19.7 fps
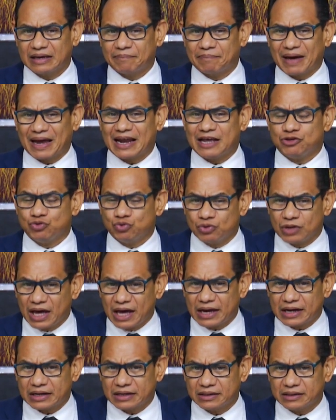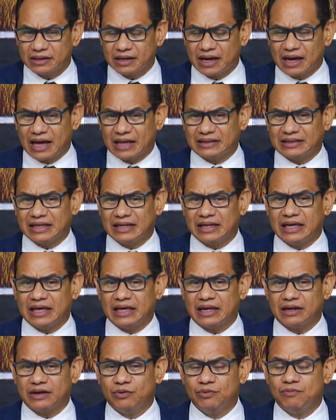para ayudar a
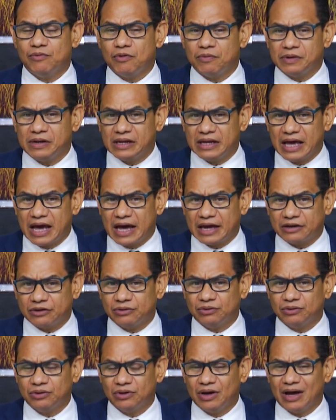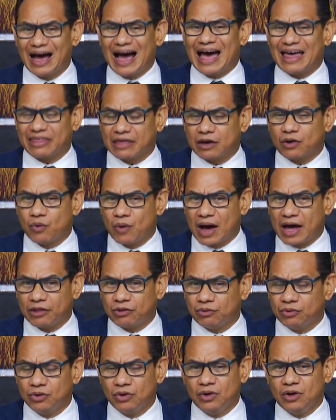tener un mobiliario adecuado?